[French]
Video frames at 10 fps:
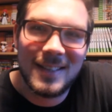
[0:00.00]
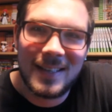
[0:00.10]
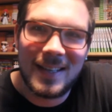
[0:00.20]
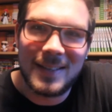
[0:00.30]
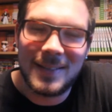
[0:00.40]

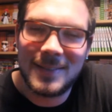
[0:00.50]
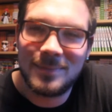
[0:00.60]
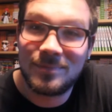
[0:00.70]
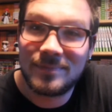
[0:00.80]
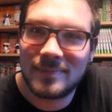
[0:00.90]
ouais.
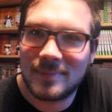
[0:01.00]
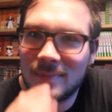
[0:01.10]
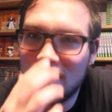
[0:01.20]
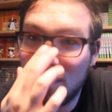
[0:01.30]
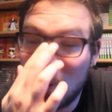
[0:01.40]

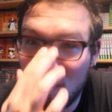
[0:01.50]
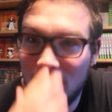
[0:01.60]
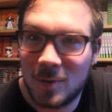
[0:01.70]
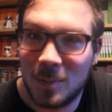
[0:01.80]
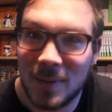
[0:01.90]
Je n'ai pas encore
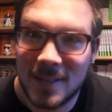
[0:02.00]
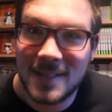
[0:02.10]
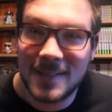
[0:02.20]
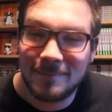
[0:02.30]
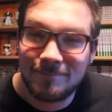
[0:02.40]
battu de
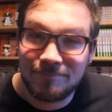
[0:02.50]
boss.